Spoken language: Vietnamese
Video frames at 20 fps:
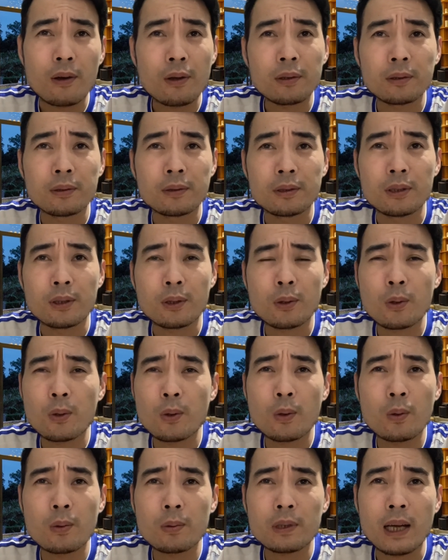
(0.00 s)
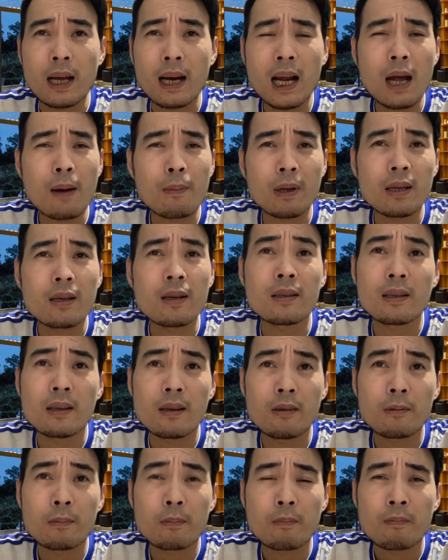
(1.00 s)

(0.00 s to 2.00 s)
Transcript: thôi chứ cô cũng chả làm cái ngữ gì đâu